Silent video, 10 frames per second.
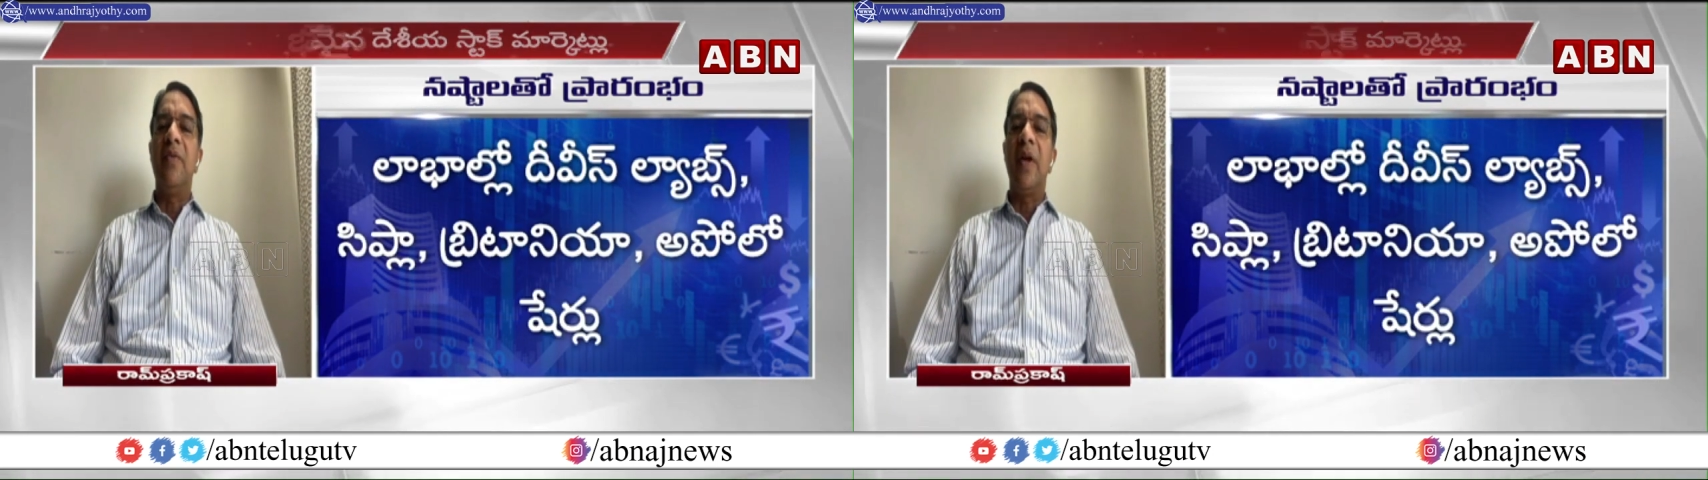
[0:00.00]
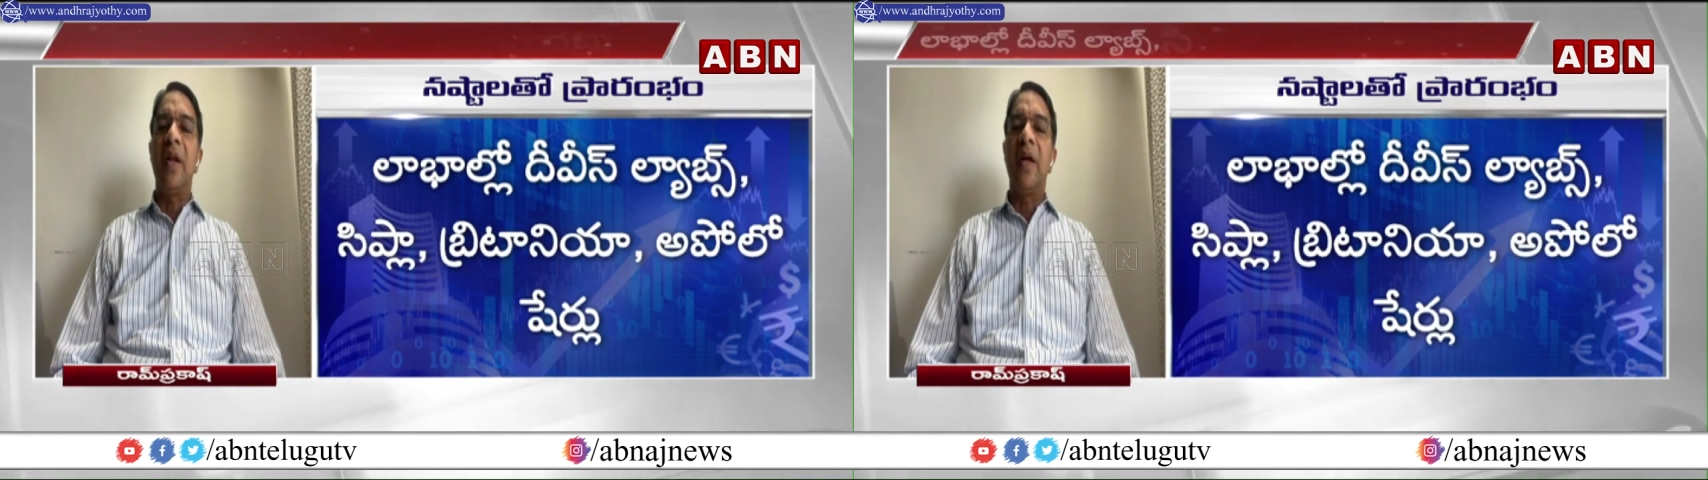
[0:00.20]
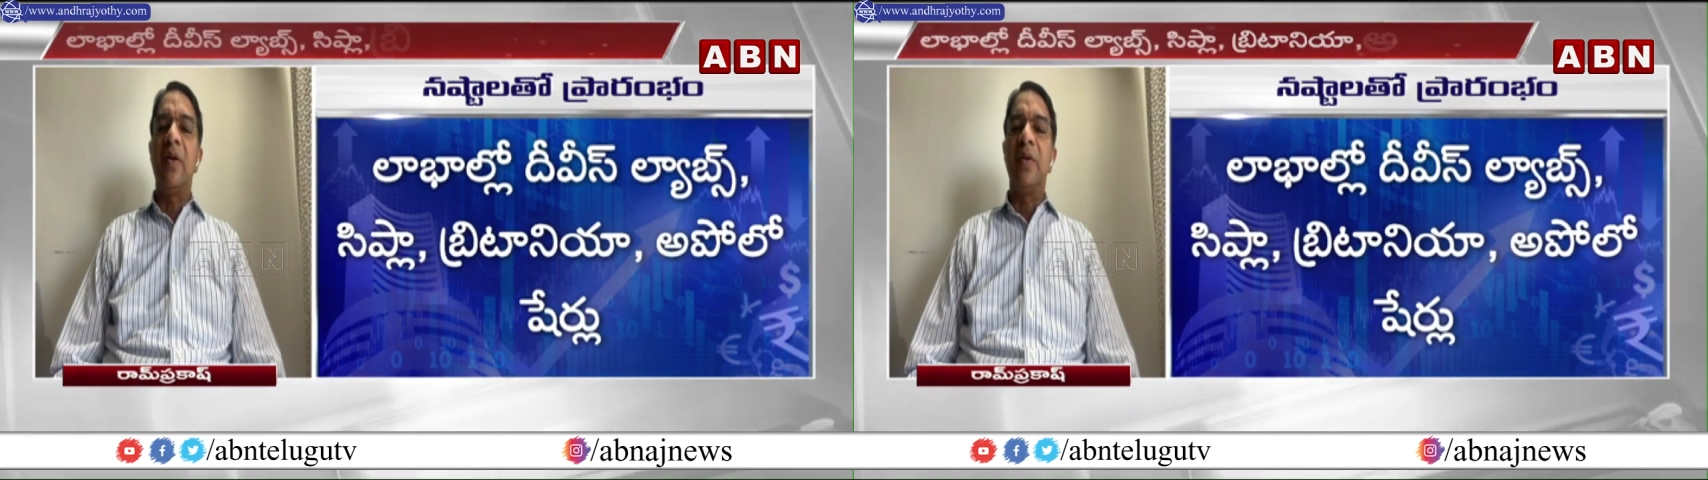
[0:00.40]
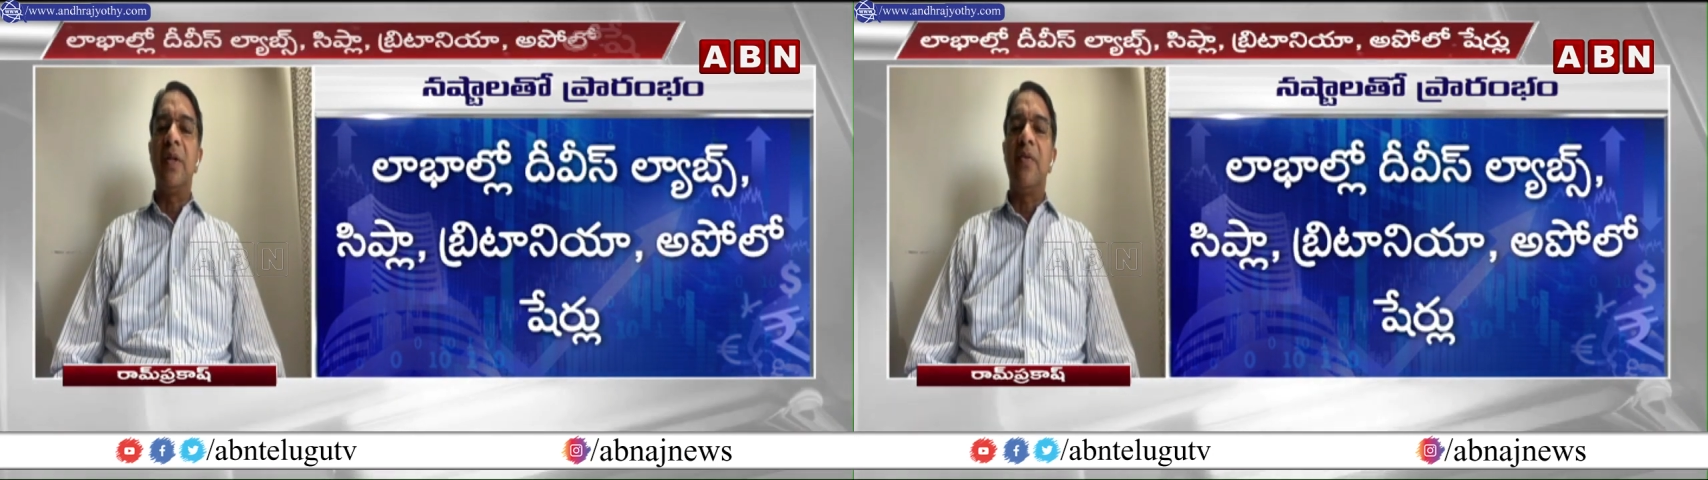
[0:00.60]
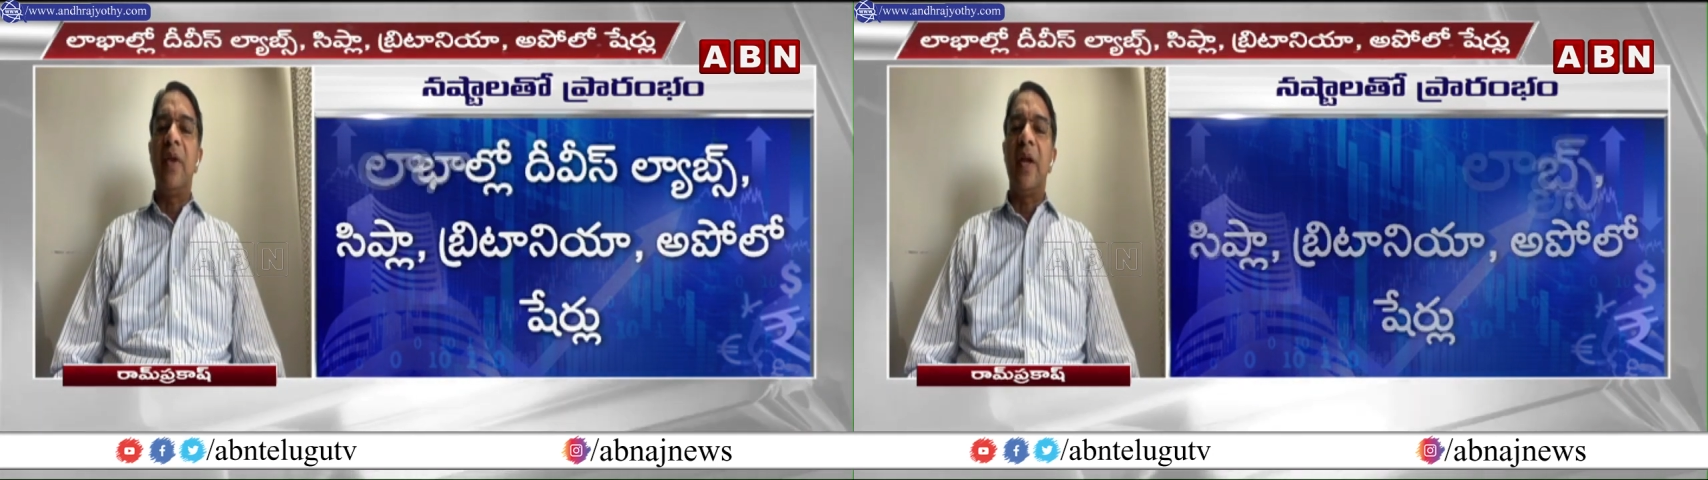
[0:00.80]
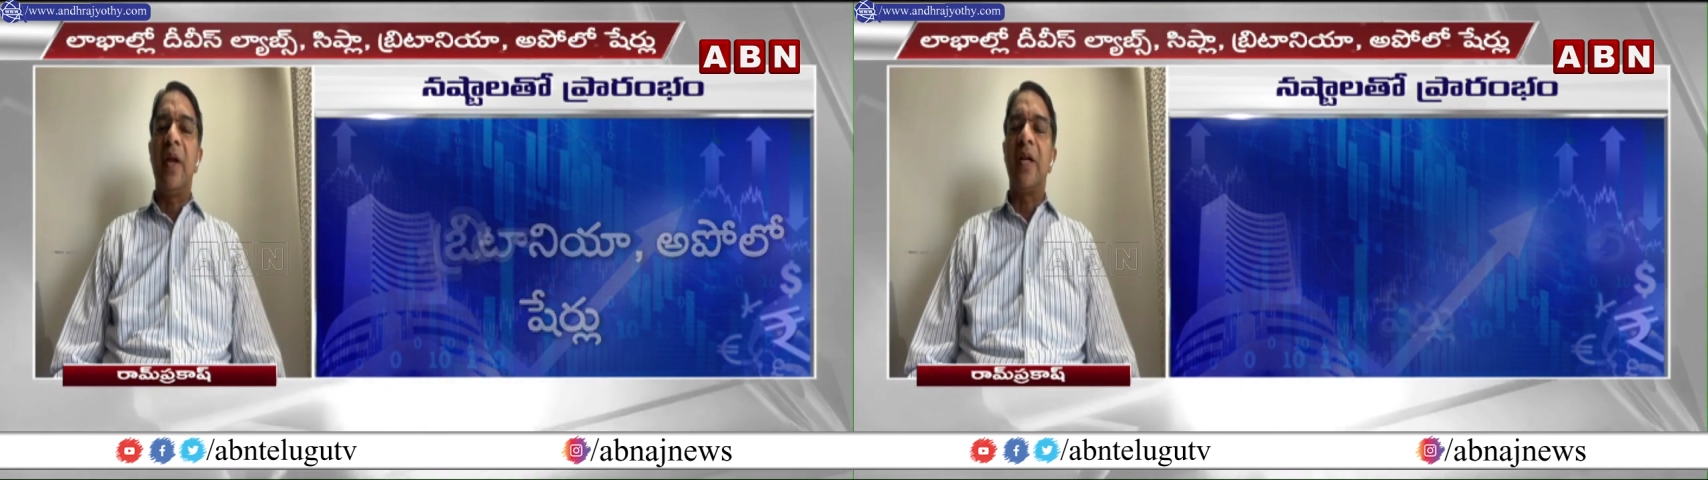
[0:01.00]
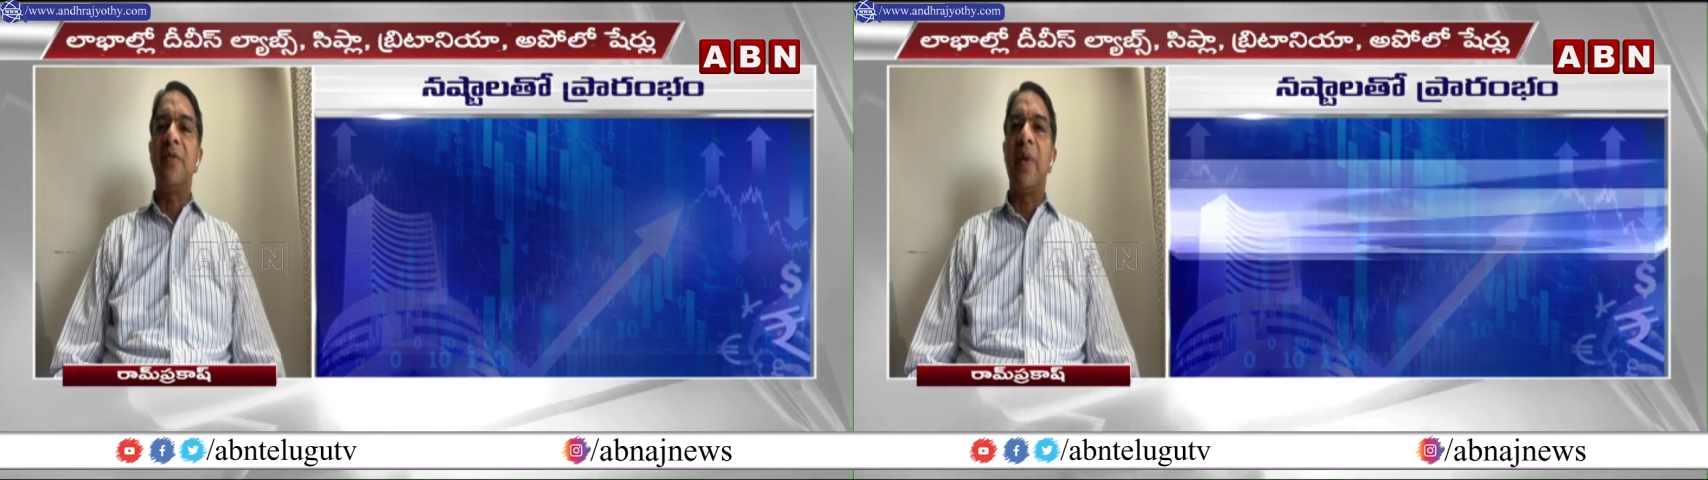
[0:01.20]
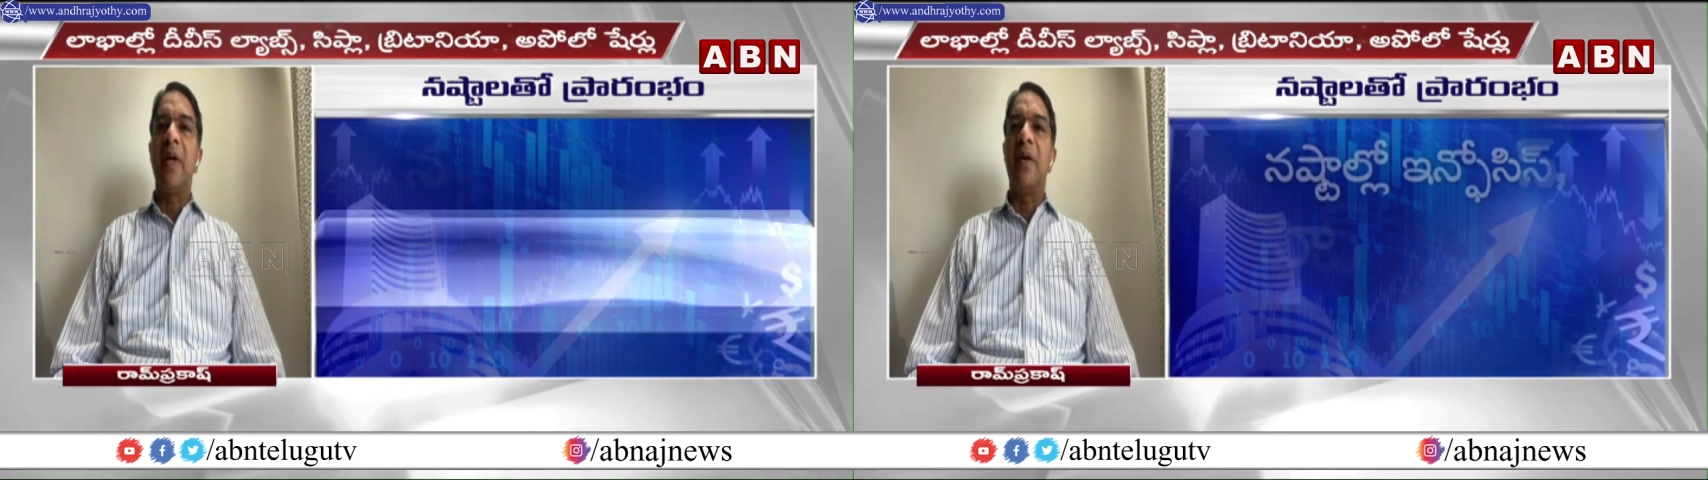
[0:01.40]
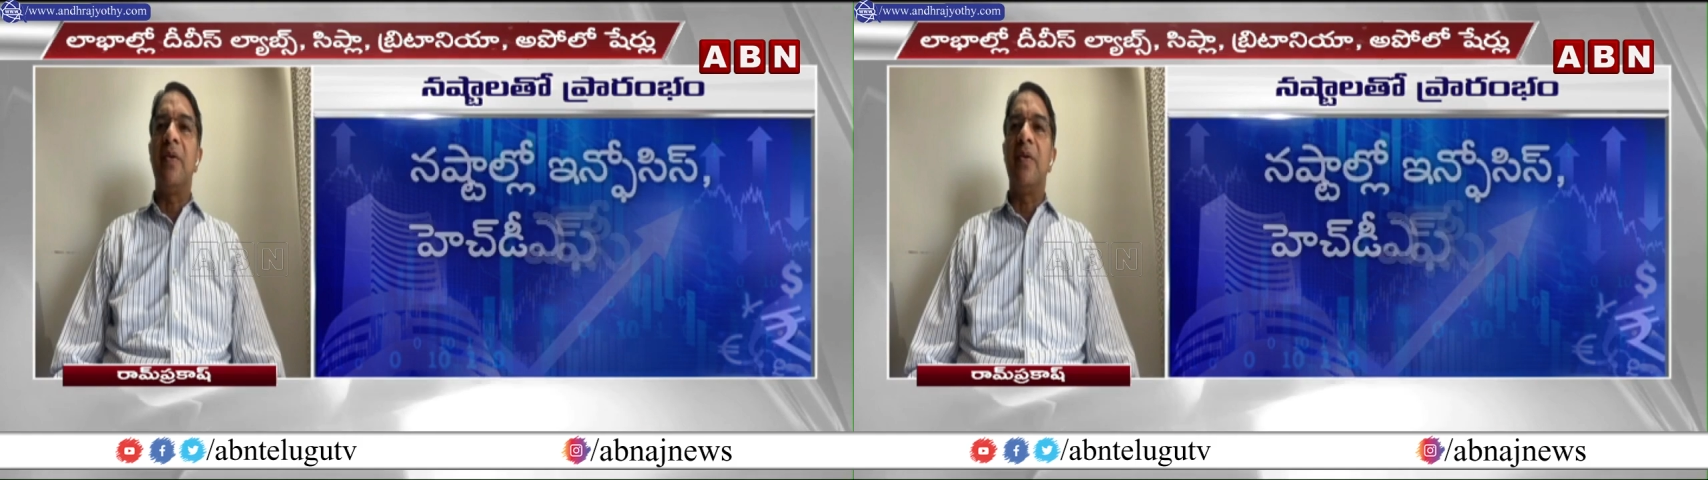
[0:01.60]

వీక్లీ క్లోజింగ్ వీక్లీ ఎక్స్పైరీ